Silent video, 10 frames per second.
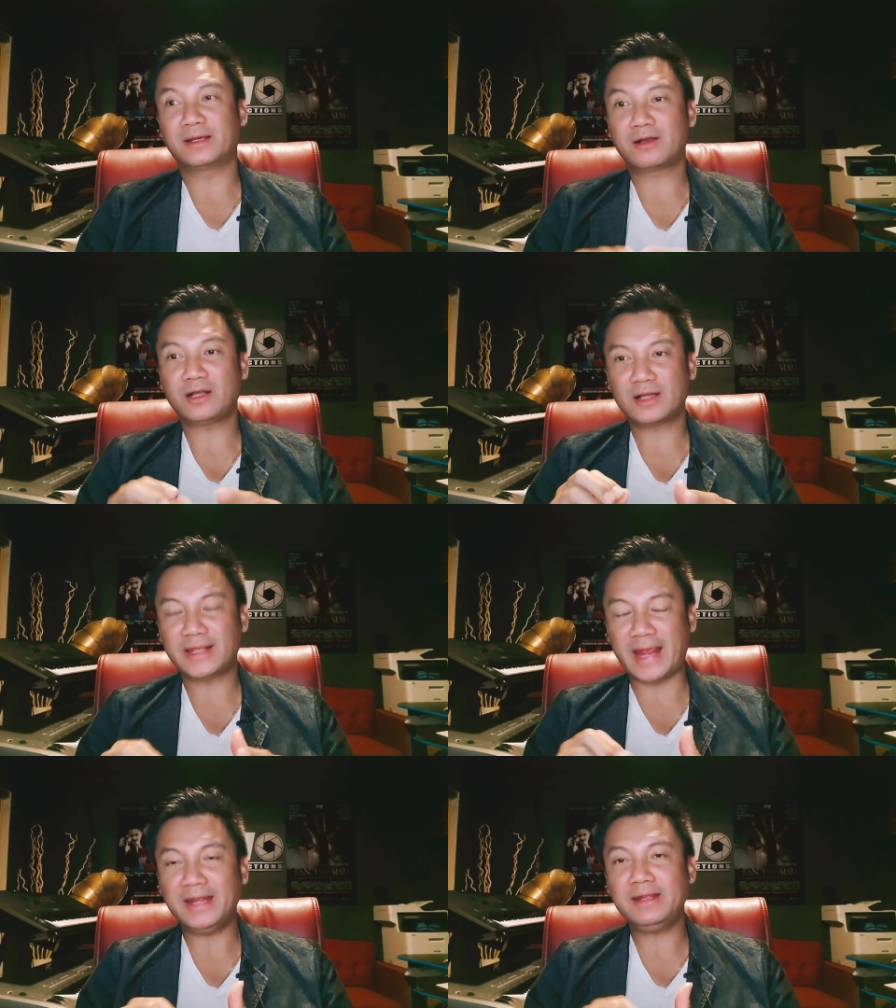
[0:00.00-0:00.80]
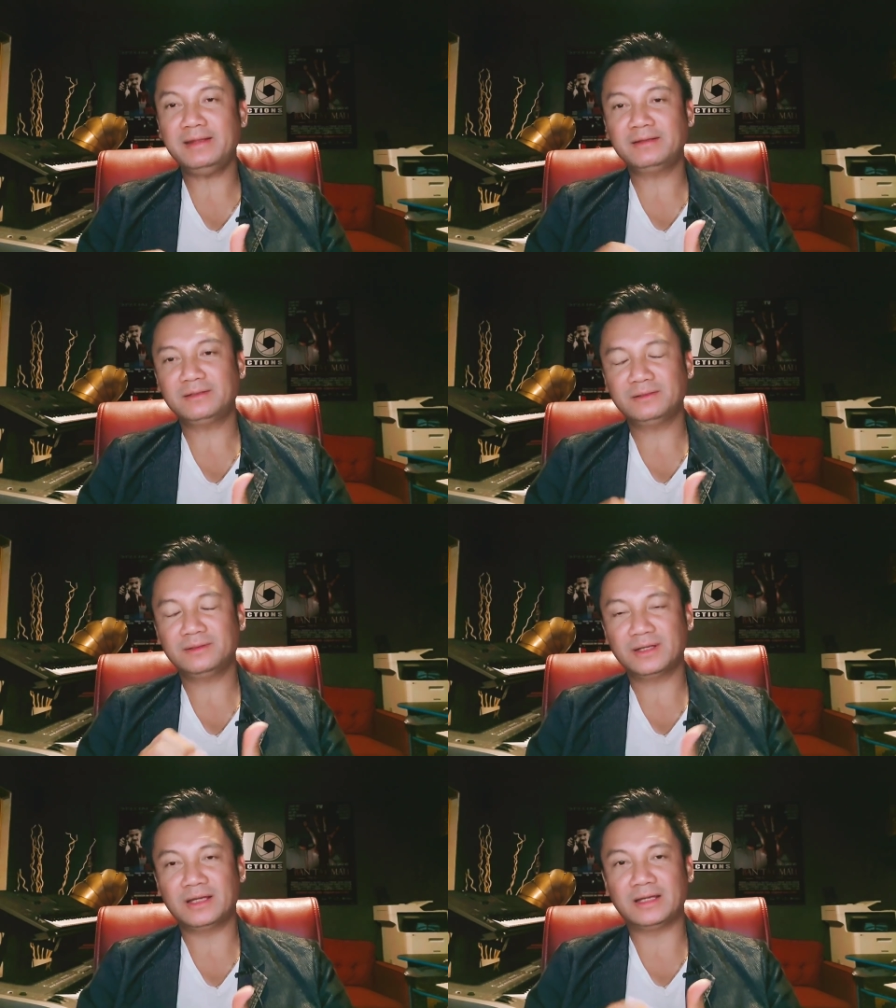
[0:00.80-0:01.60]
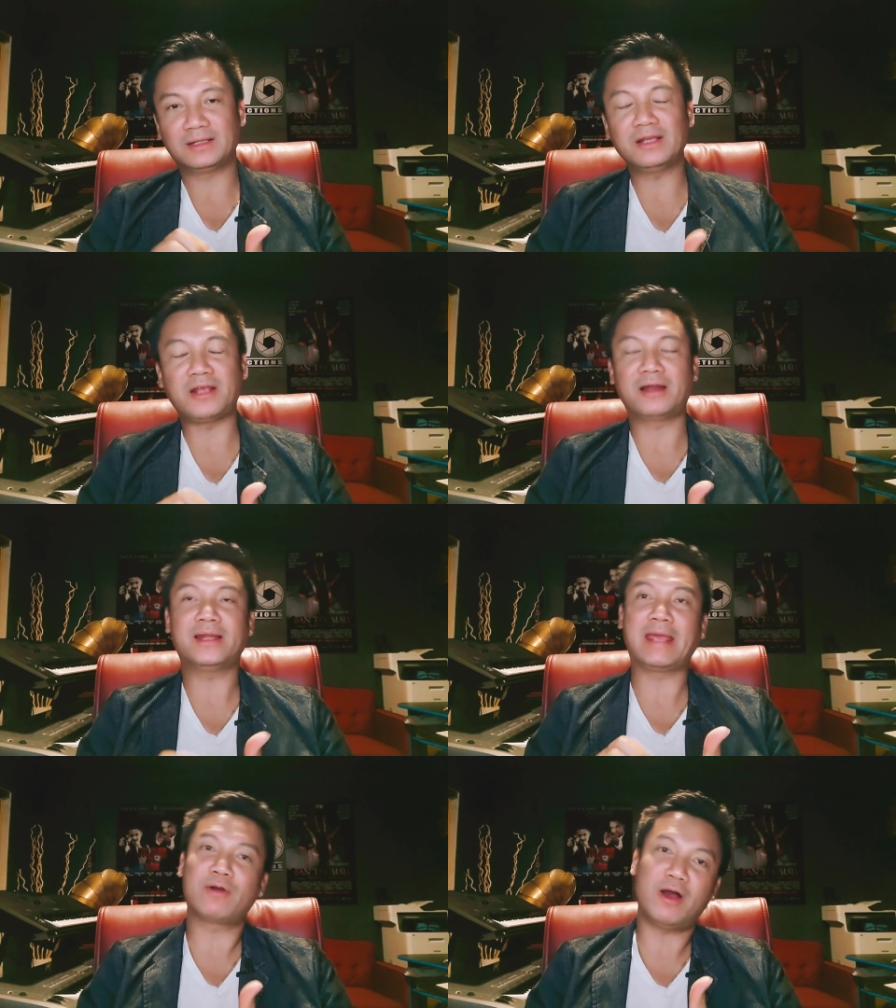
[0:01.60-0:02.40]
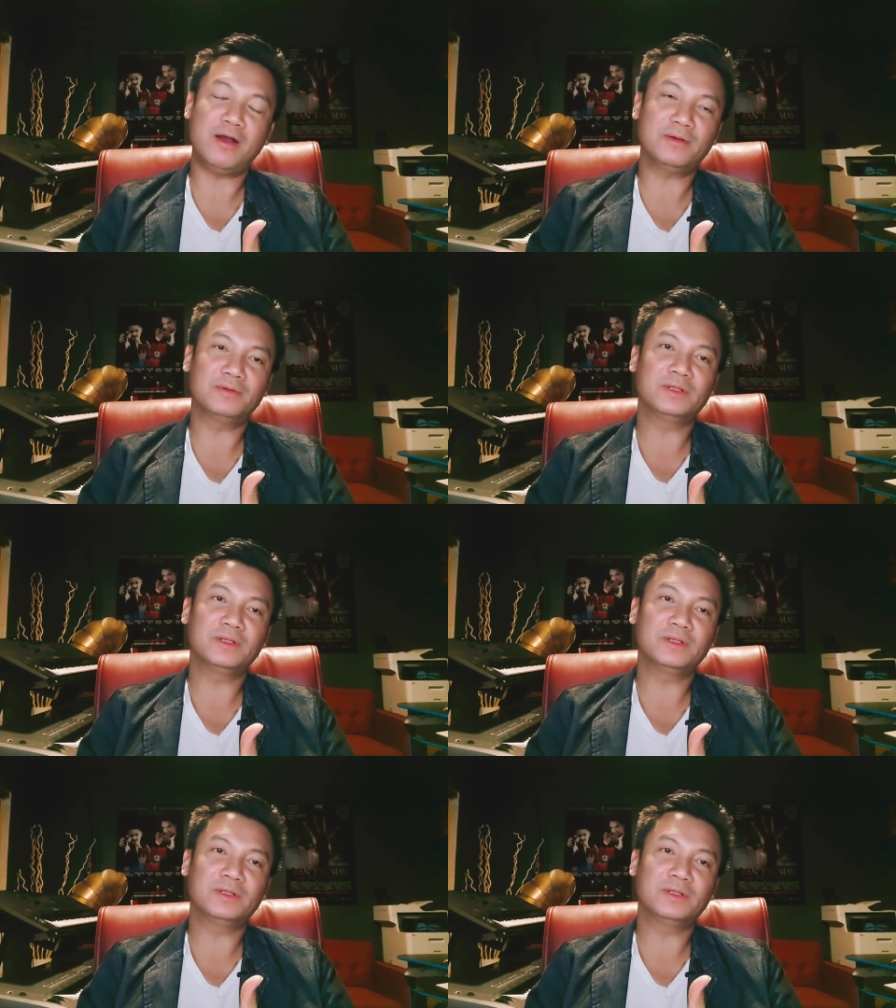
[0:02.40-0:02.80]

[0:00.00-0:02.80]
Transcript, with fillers: có cái giấy uh, chứng nhận là nghèo khó